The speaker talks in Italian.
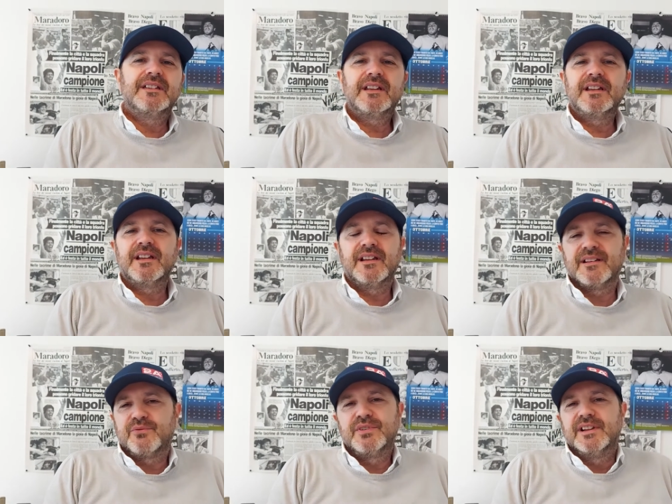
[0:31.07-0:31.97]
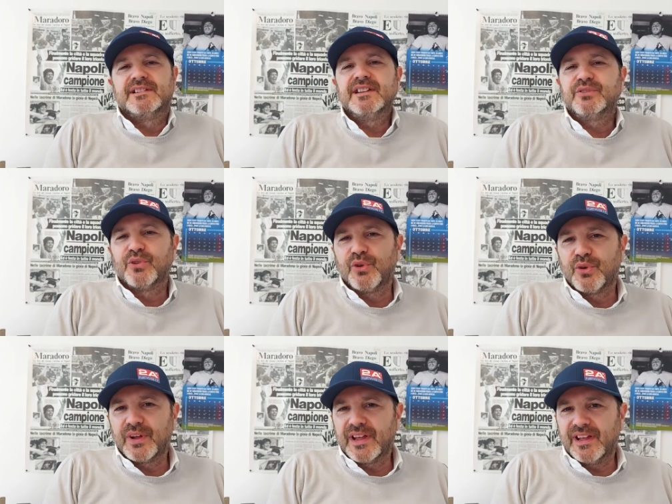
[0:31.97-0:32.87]
Ieri eh, quindi il
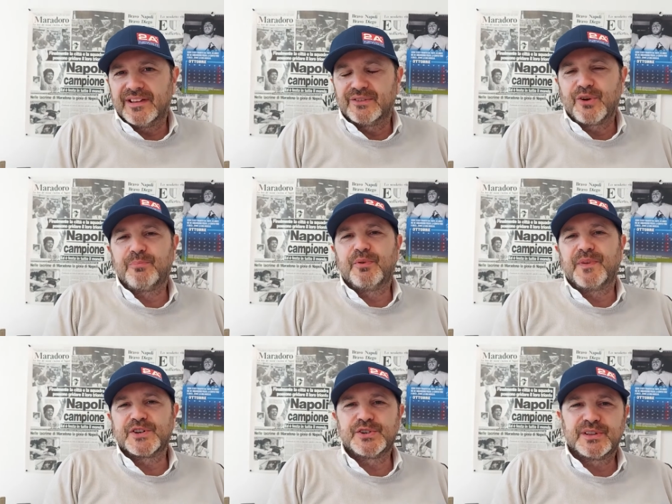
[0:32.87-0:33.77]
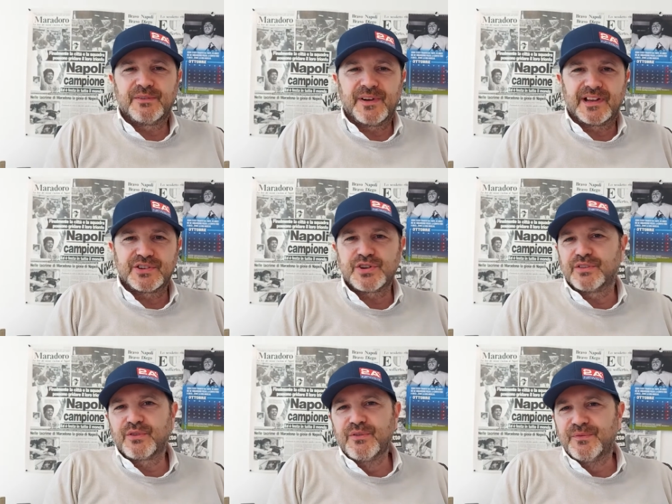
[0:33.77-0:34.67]
titolo è, è troppo facile da fare,
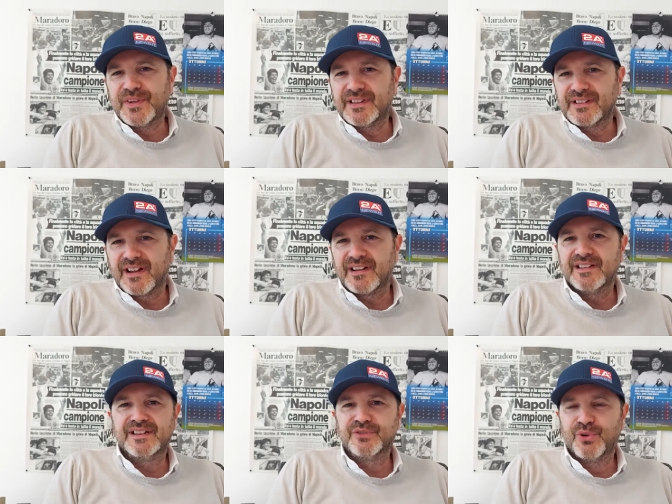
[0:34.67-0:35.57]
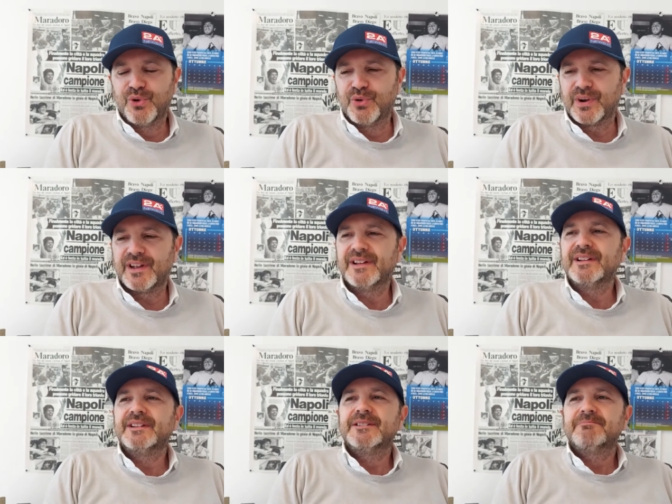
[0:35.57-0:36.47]
cioè sconfitta in dolore
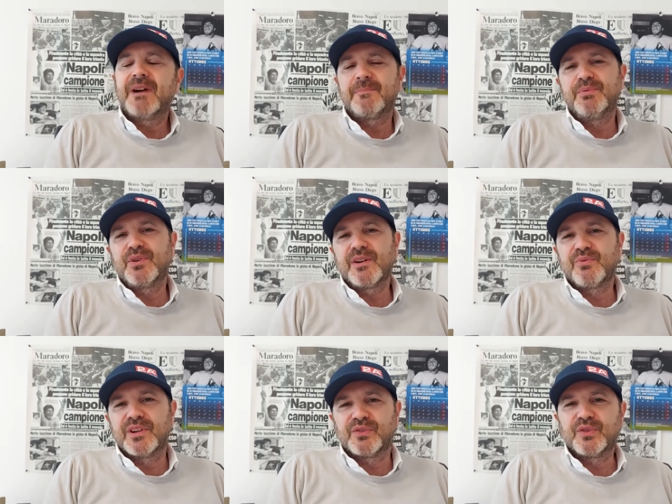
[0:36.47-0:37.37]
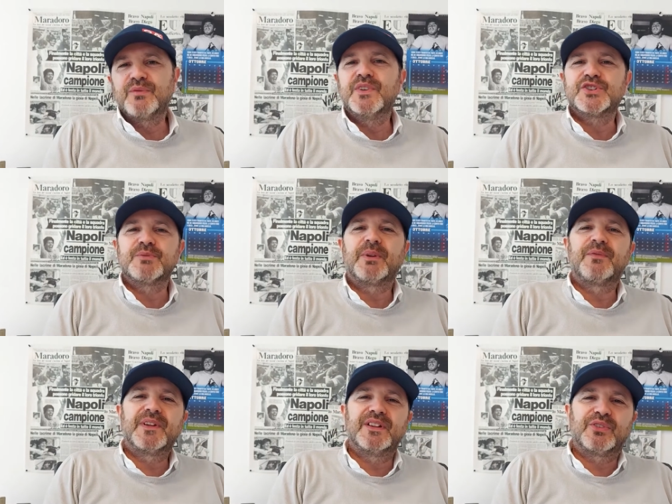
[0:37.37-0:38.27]
ma più che questo io invece
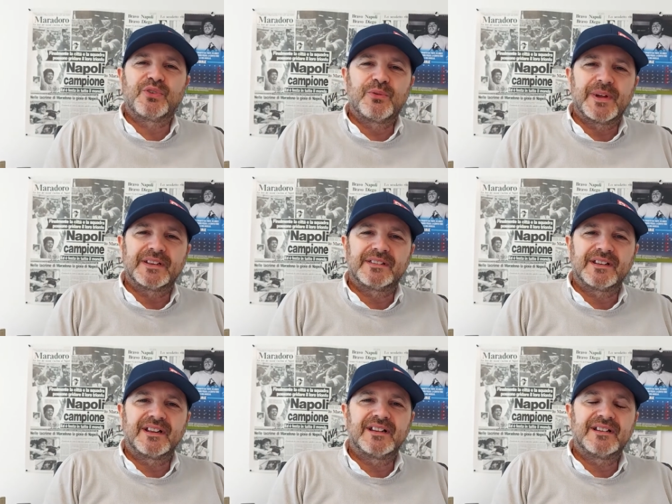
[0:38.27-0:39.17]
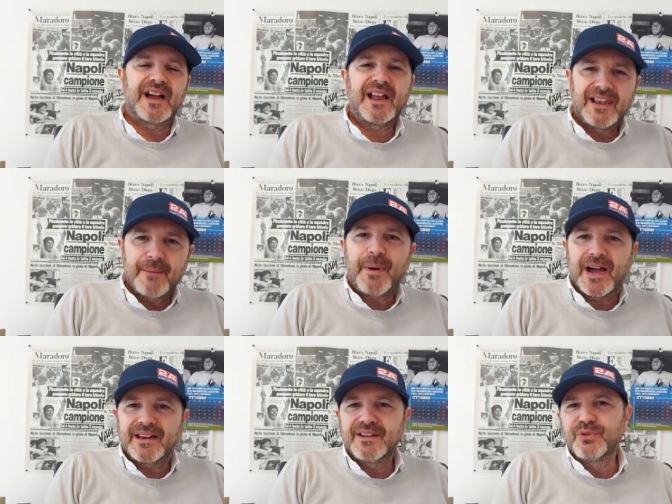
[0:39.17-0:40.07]
preferisco mettere alla
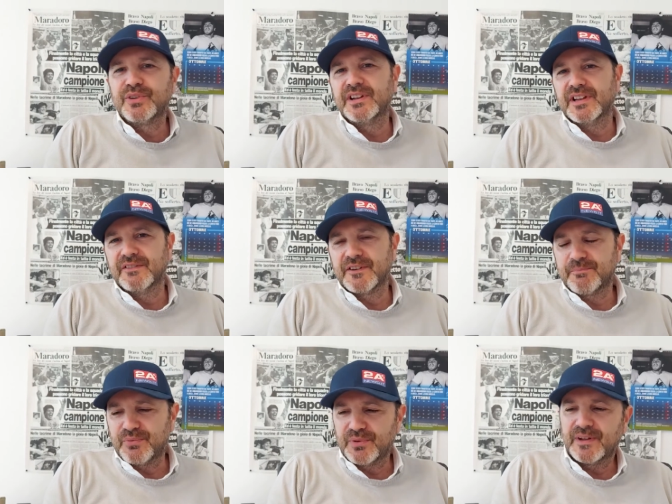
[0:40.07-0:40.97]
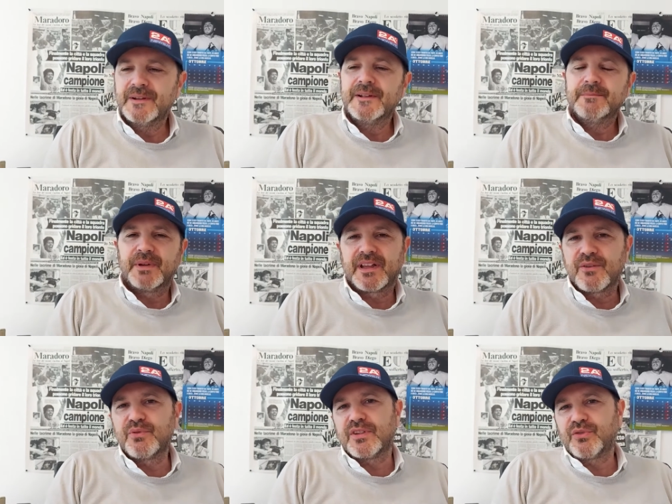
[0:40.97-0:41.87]
pari con il Liverpool,
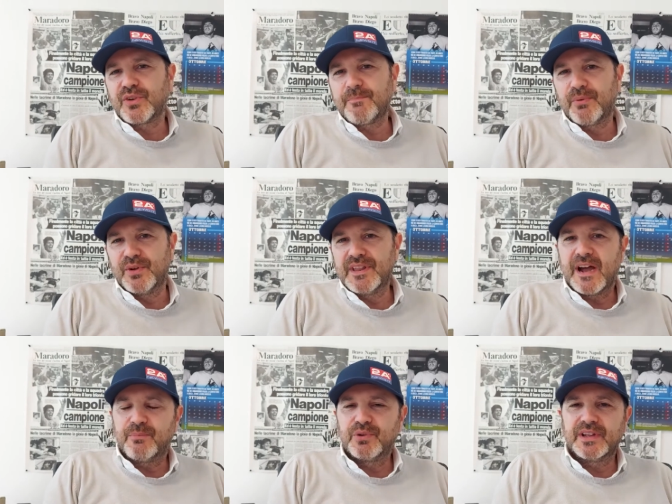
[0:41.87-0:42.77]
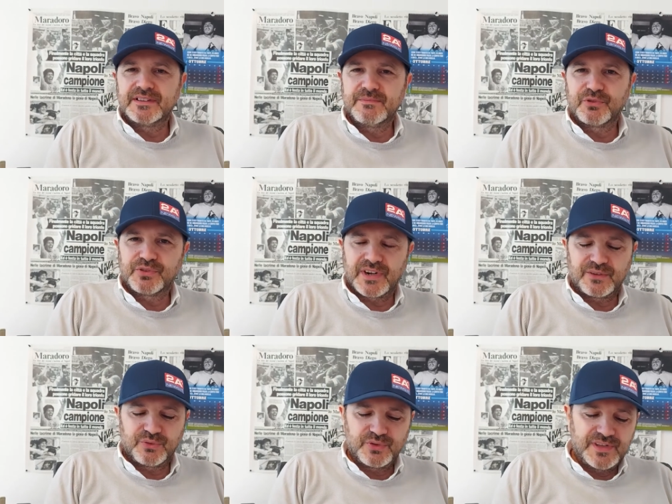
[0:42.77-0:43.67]
perché è questo che poi il Napoli ha
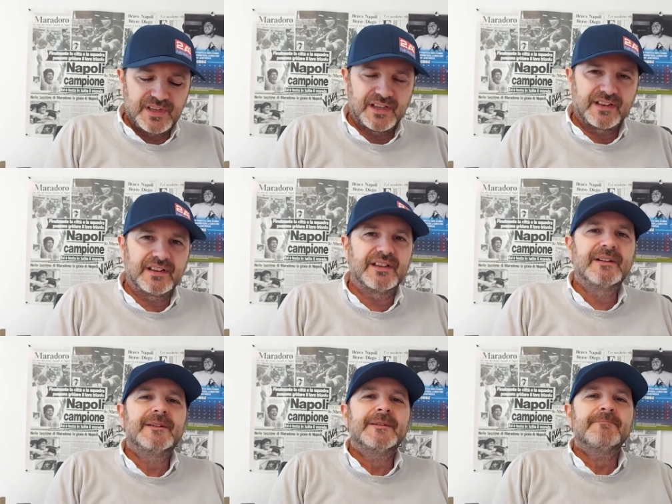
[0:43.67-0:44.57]
dimostrato ieri.